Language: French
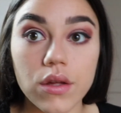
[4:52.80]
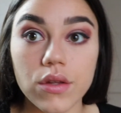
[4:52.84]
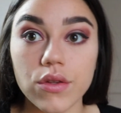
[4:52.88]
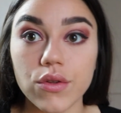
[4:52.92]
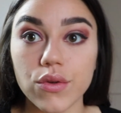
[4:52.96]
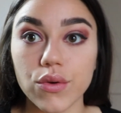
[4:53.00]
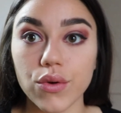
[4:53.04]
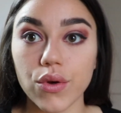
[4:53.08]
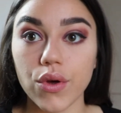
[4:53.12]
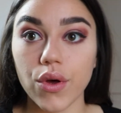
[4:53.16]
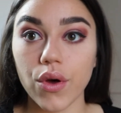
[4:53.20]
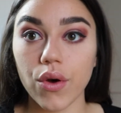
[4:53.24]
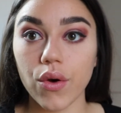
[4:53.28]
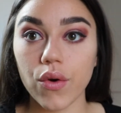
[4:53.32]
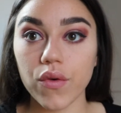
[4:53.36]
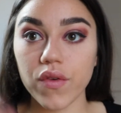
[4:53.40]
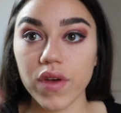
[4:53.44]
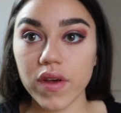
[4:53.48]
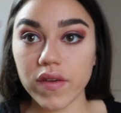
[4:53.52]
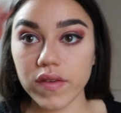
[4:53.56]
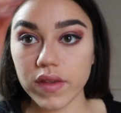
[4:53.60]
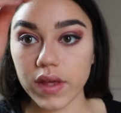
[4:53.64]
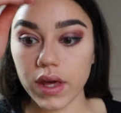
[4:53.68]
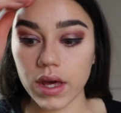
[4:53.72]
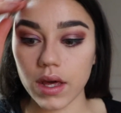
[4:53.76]
Donc on
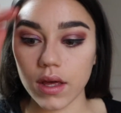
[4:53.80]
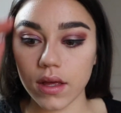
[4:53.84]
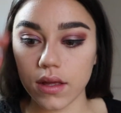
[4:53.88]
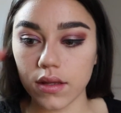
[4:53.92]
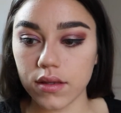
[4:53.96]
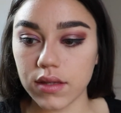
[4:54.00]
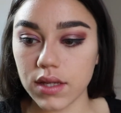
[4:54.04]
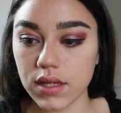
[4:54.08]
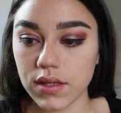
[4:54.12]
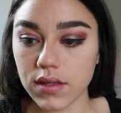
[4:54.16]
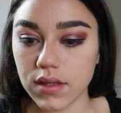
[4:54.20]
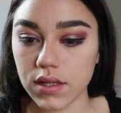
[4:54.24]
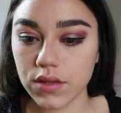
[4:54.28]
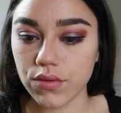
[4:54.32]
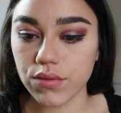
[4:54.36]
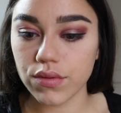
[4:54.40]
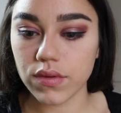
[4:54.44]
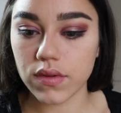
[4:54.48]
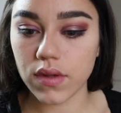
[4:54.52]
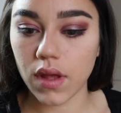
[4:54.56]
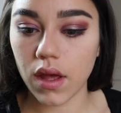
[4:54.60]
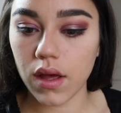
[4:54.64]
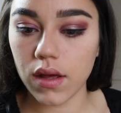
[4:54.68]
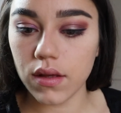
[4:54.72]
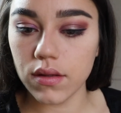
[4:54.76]
va venir tester tout
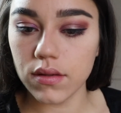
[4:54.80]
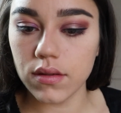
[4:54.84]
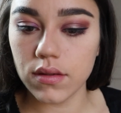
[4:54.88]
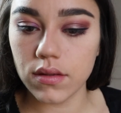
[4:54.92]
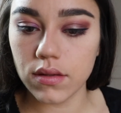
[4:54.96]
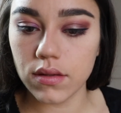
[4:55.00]
ça.